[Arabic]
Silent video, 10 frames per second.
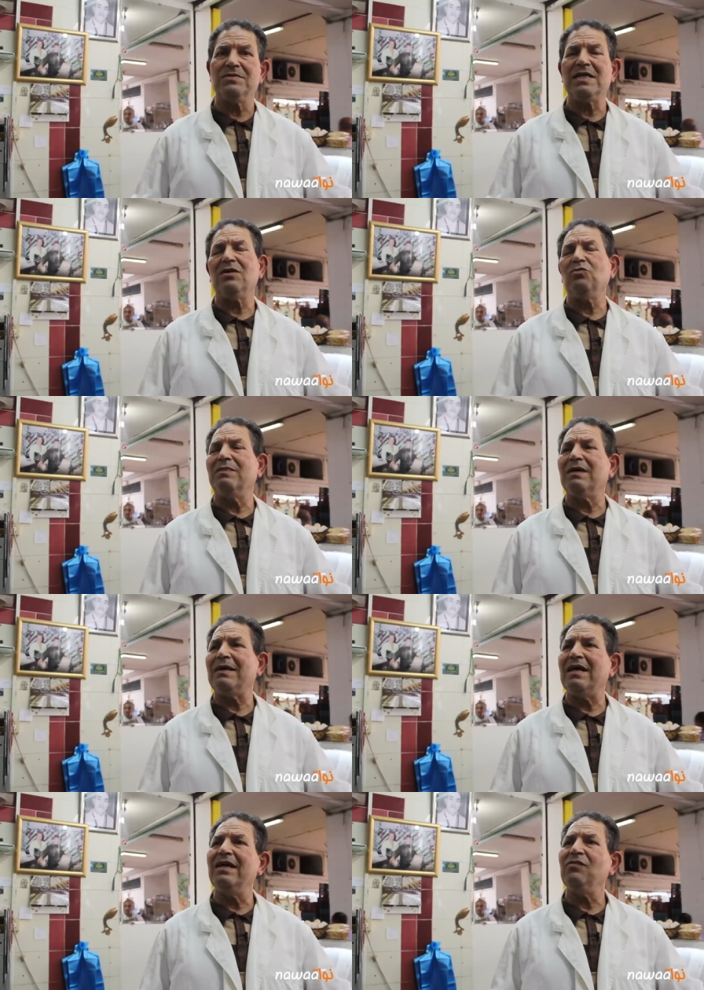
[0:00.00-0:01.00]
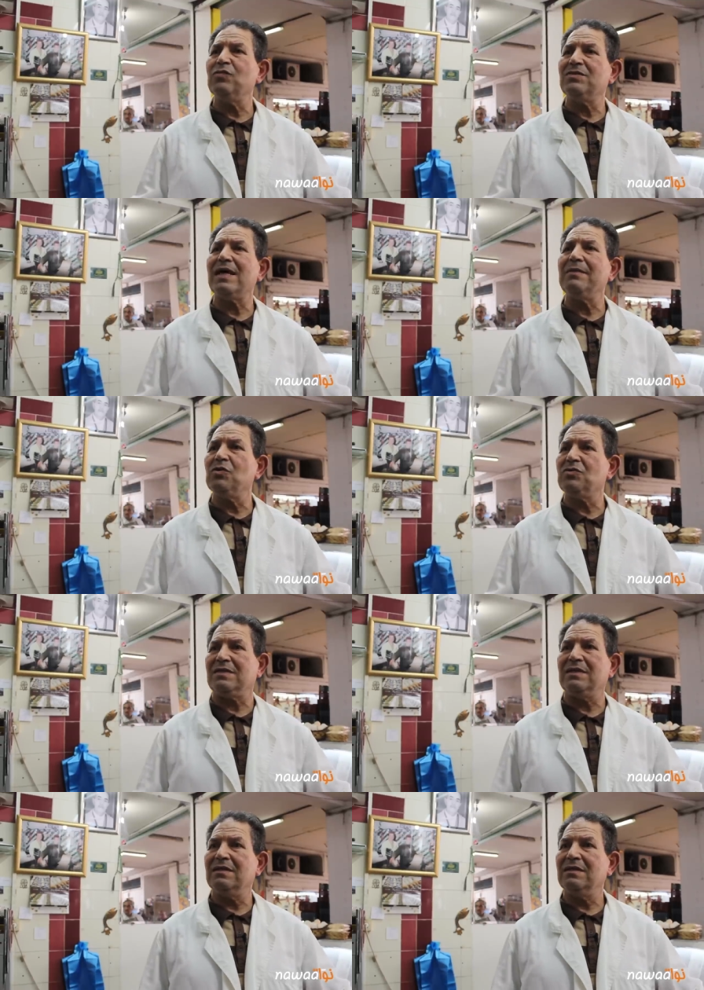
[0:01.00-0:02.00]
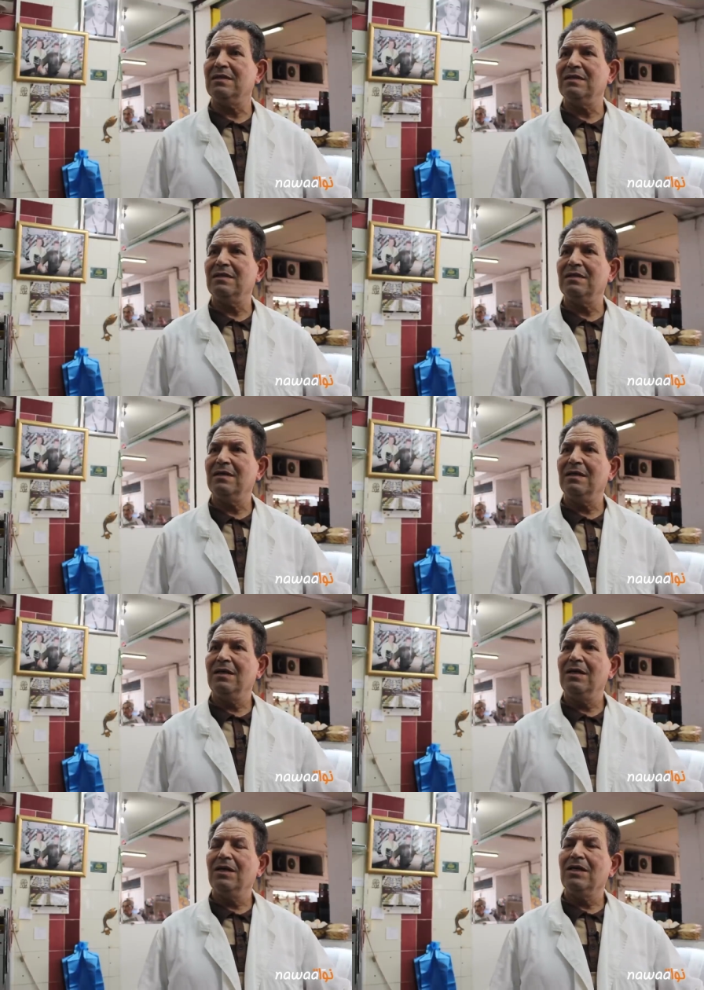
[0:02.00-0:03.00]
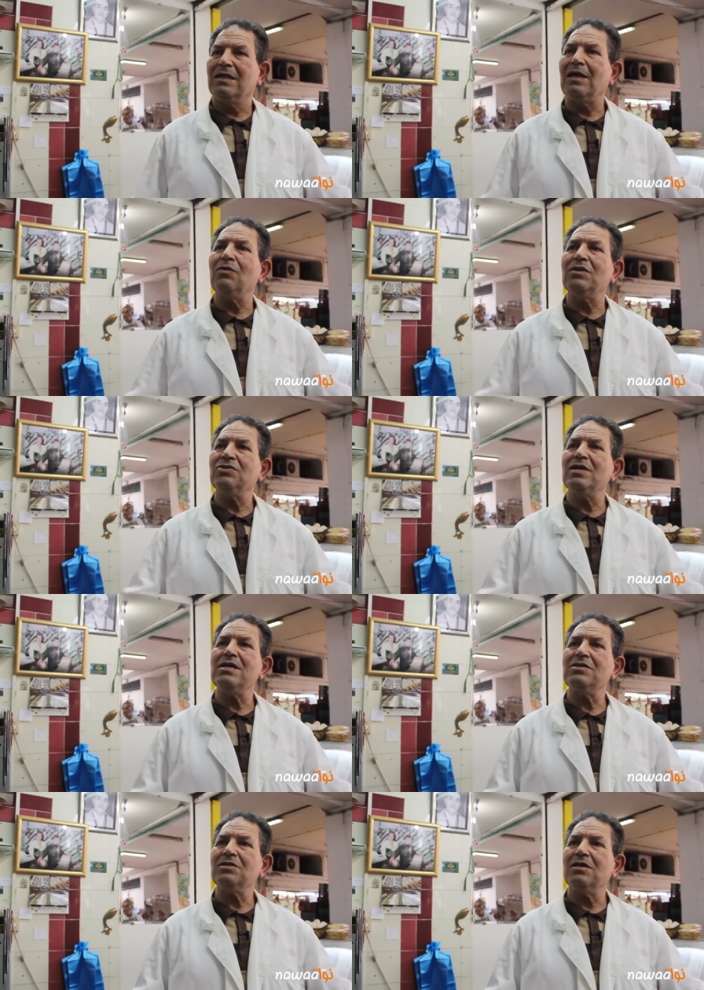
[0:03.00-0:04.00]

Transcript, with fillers: مسعره ب 4990 توا الدجاج